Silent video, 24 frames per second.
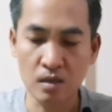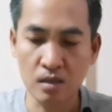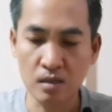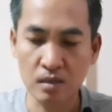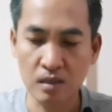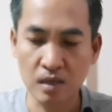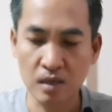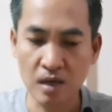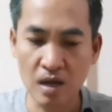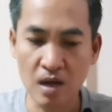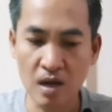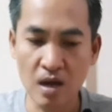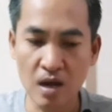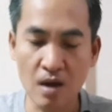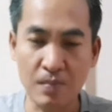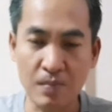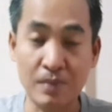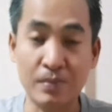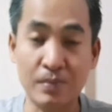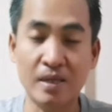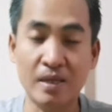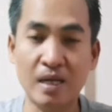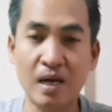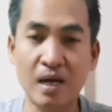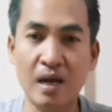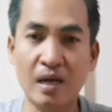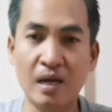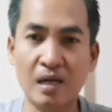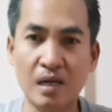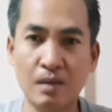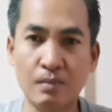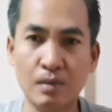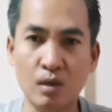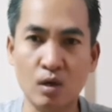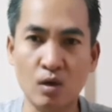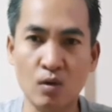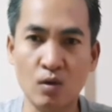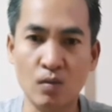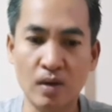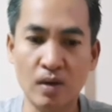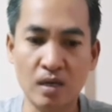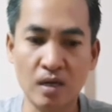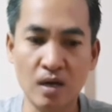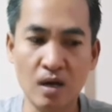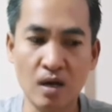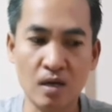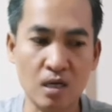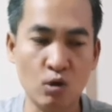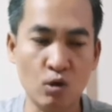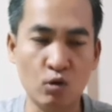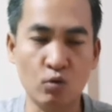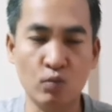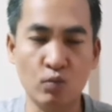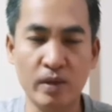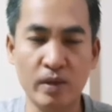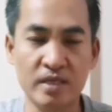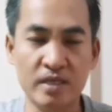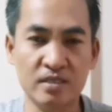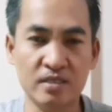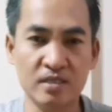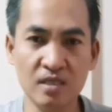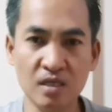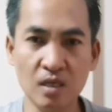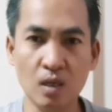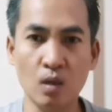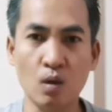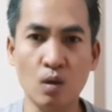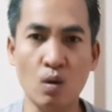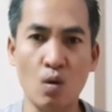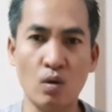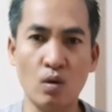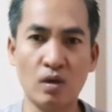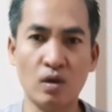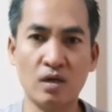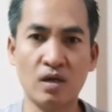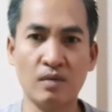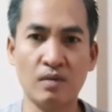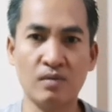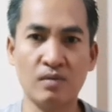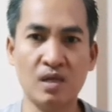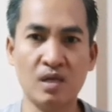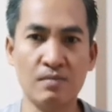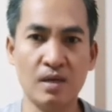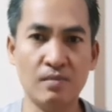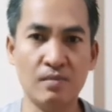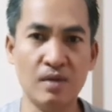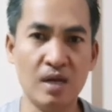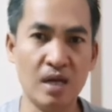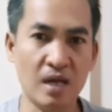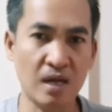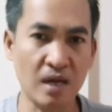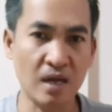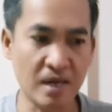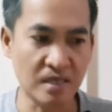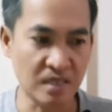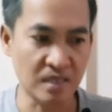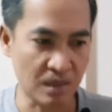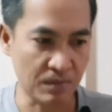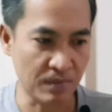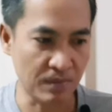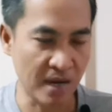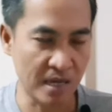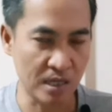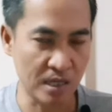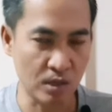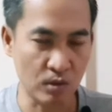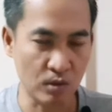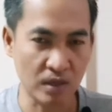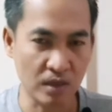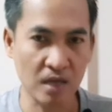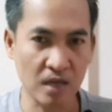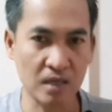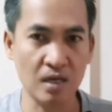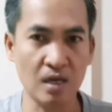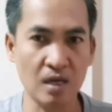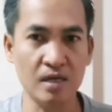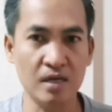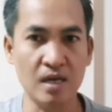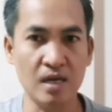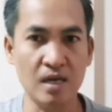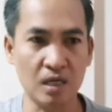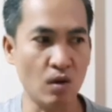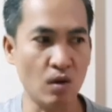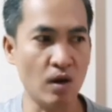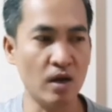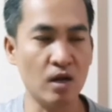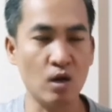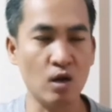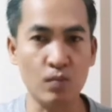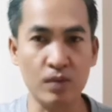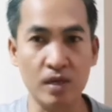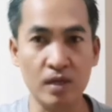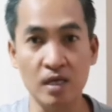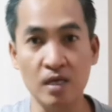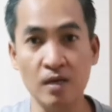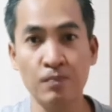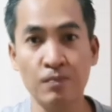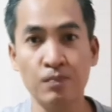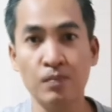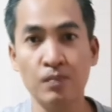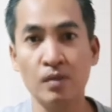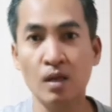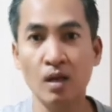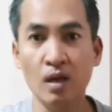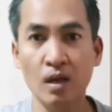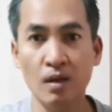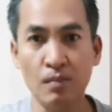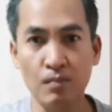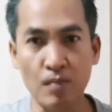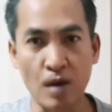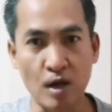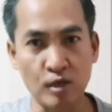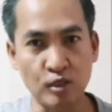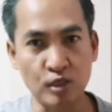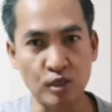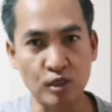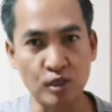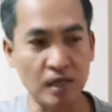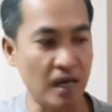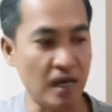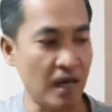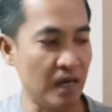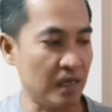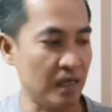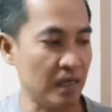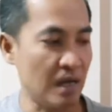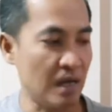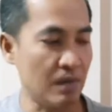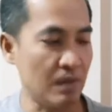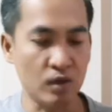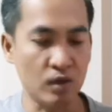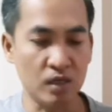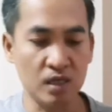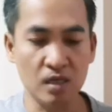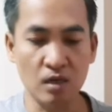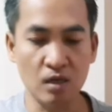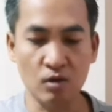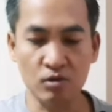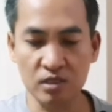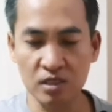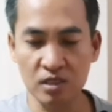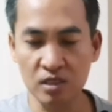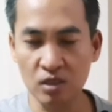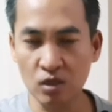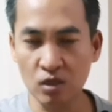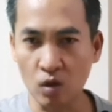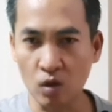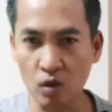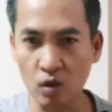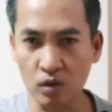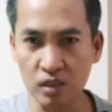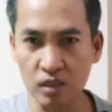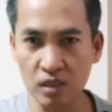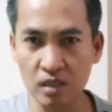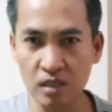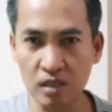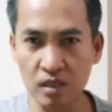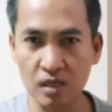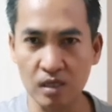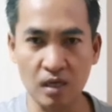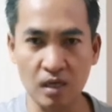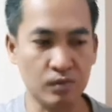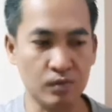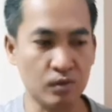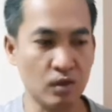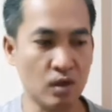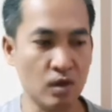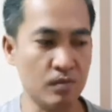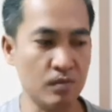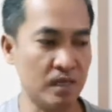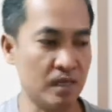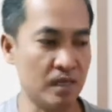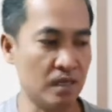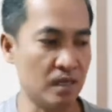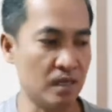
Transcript: ถ้าเป็นไปได้นะครับหมายความว่าถ้าเราไปซื้อของนะครับที่มันไม่ได้ไกลจากบ้านเรานักนะฮะอย่างน้อยเรามีภาชนะนะครับบางทีเราซื้อของเยอะนะครับก็มี